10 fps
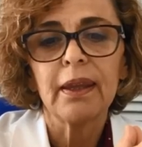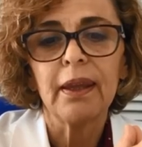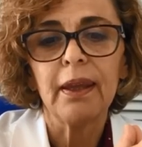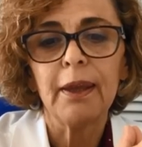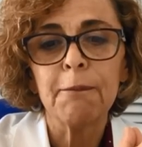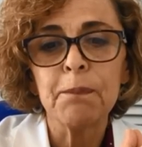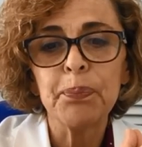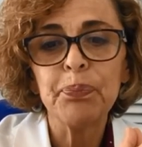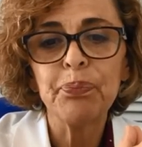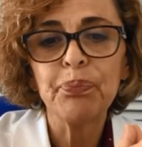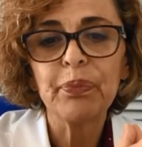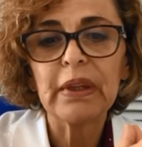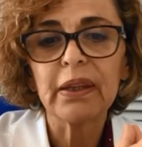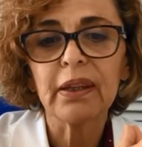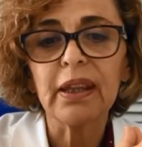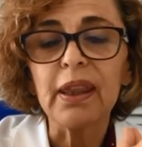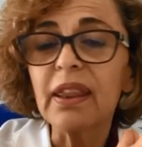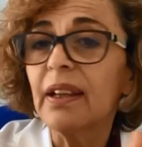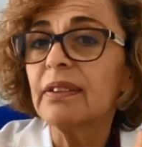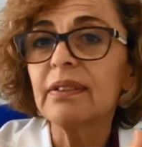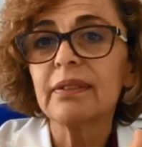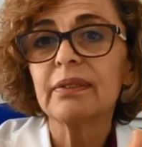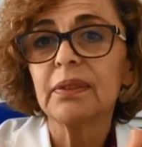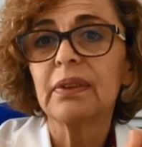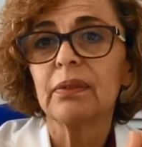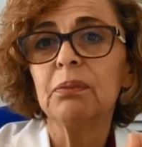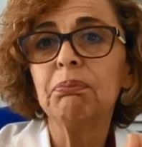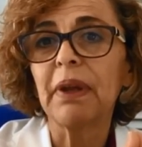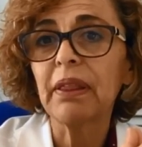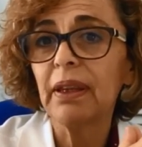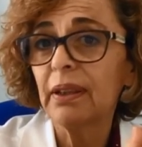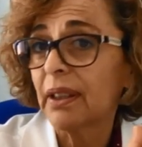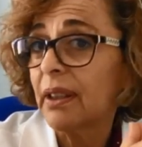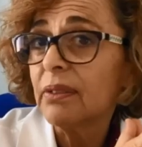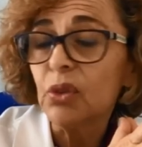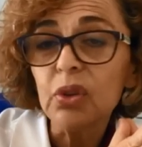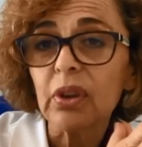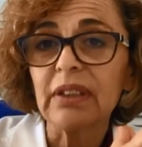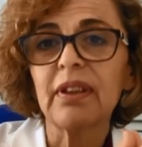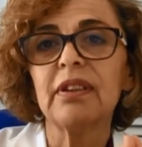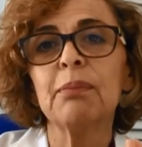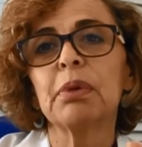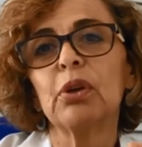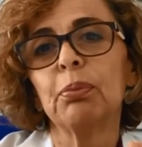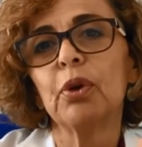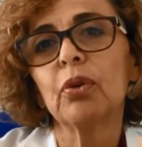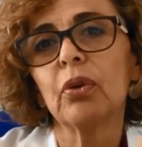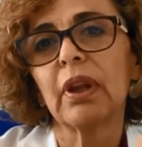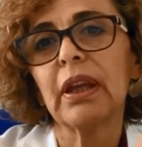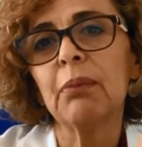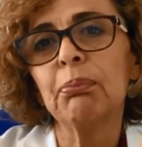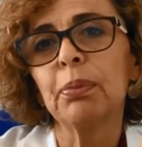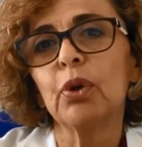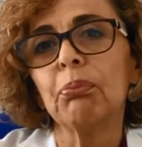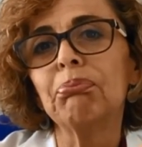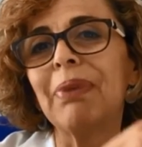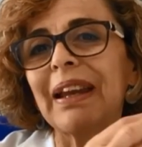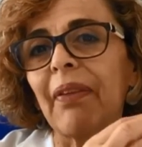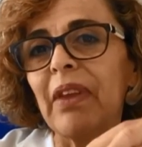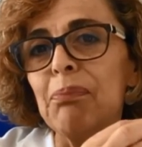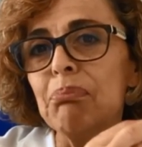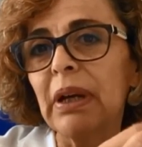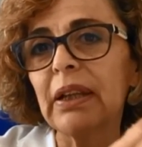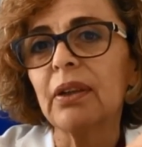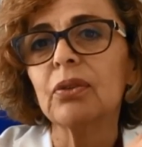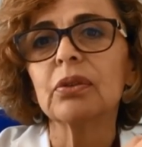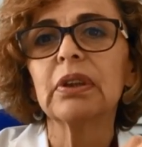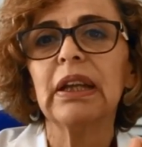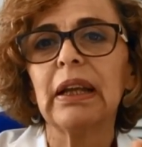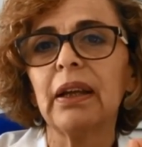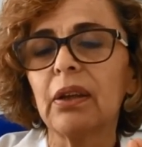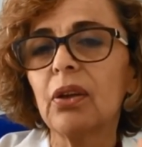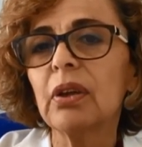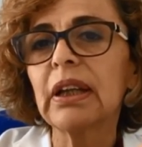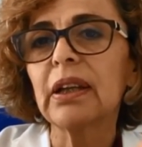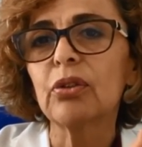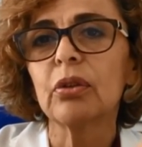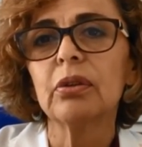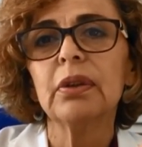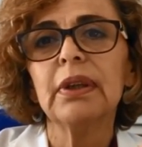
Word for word: Em, quizás un paciente, yo casi siempre lo pongo de ejemplo paradigmático de la gestión de casos,